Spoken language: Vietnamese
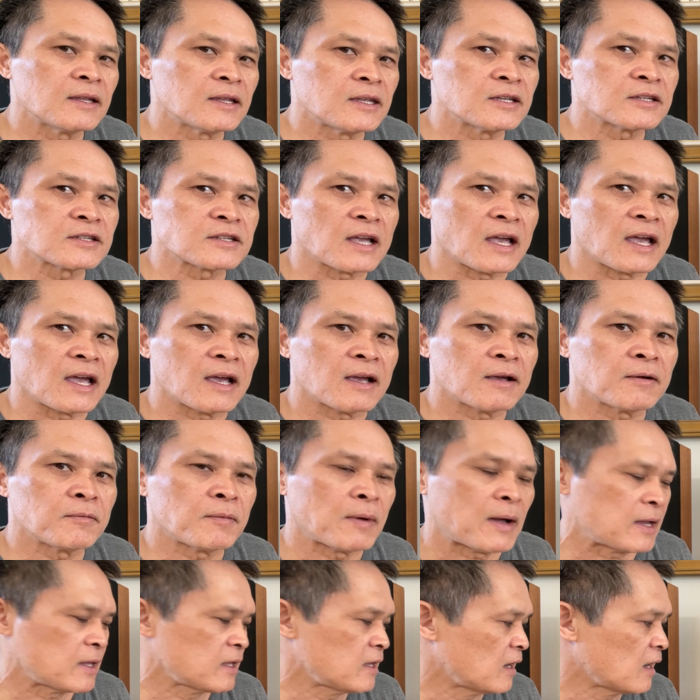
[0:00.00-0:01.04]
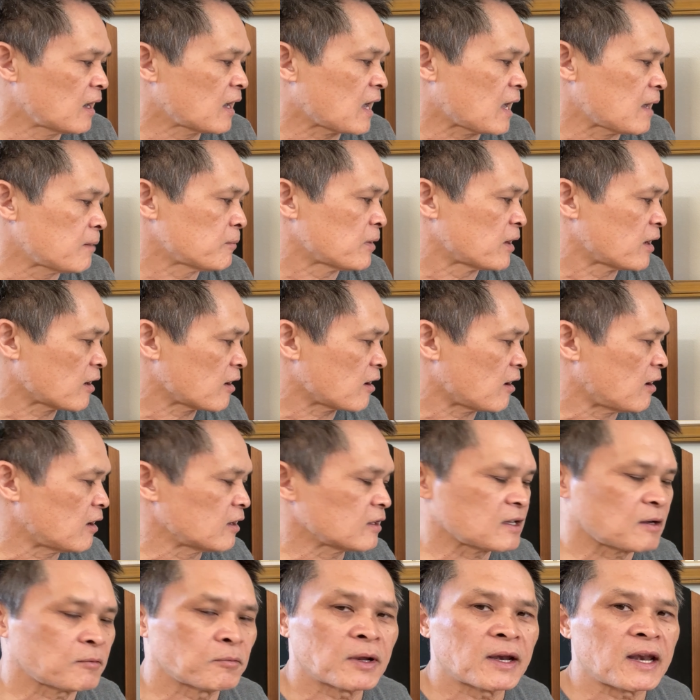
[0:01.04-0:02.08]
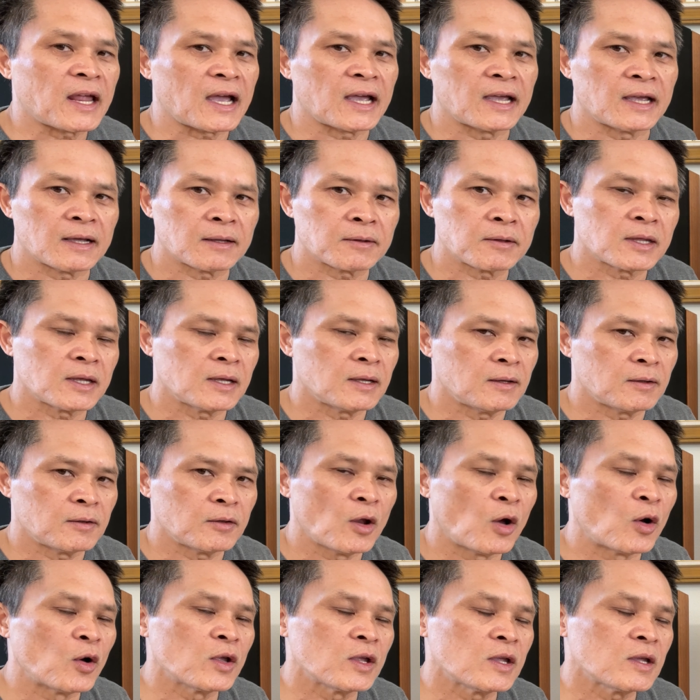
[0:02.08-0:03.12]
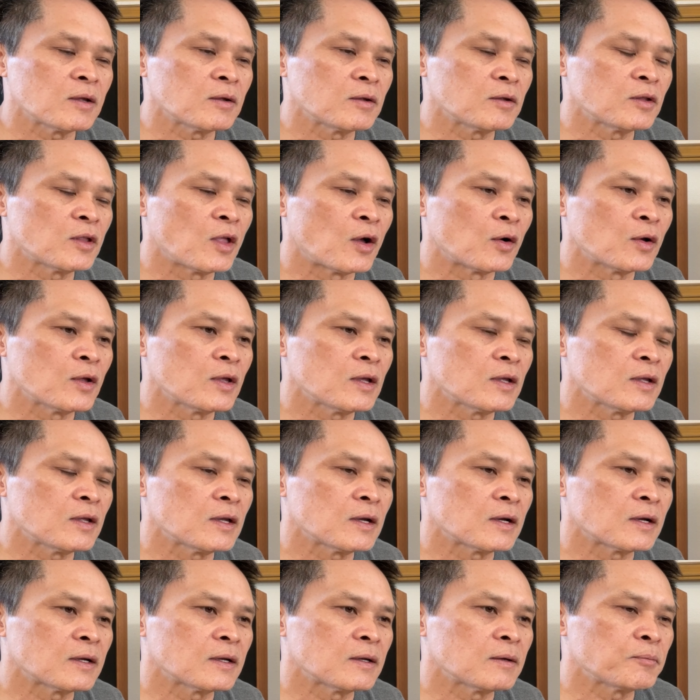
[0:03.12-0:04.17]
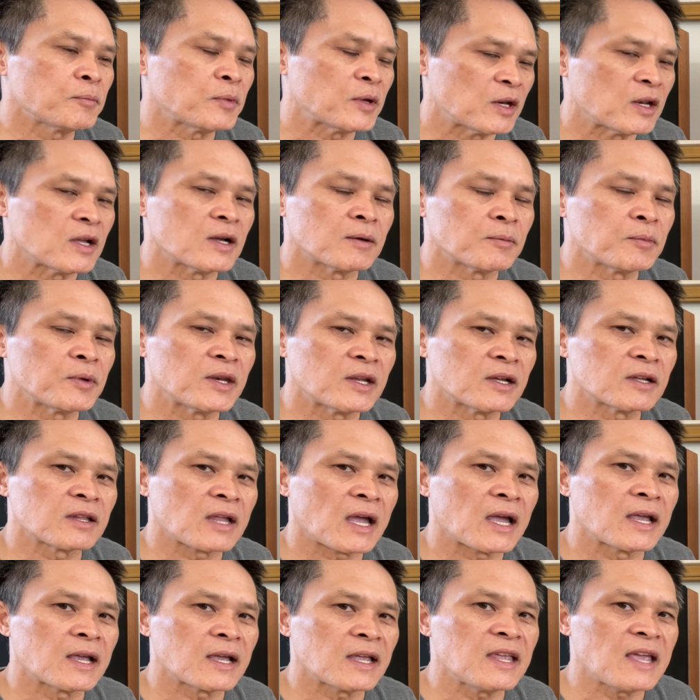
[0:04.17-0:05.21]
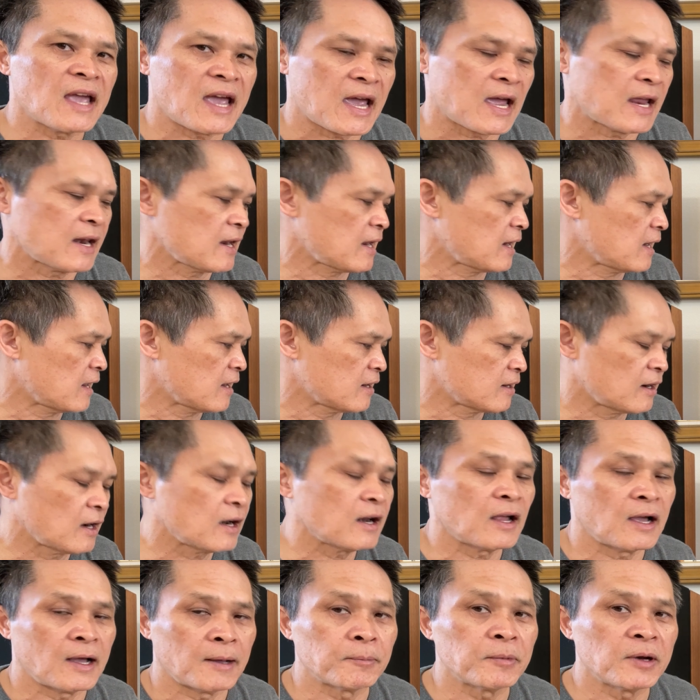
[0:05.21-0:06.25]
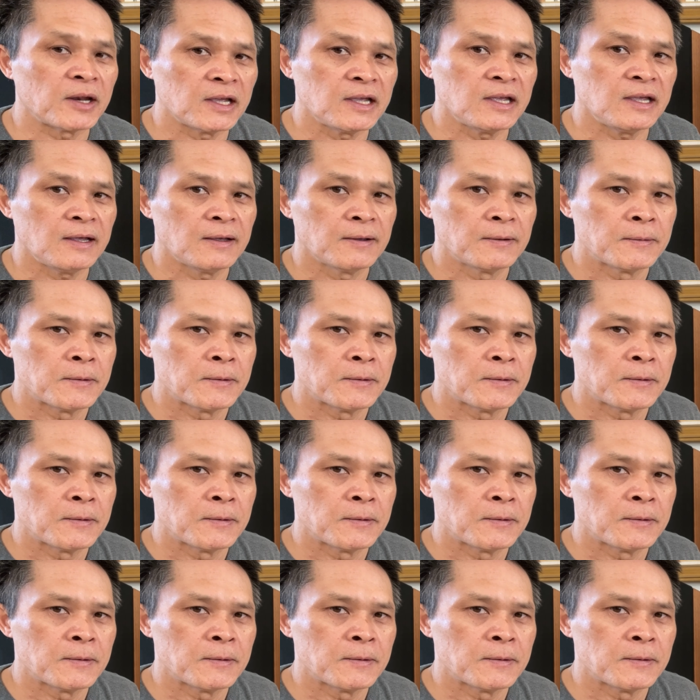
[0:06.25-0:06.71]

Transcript: chia sẻ mà những cái mà nó có trong cái này thì đối đối với Peter Peter thấy cái giá này là rất là hợp lý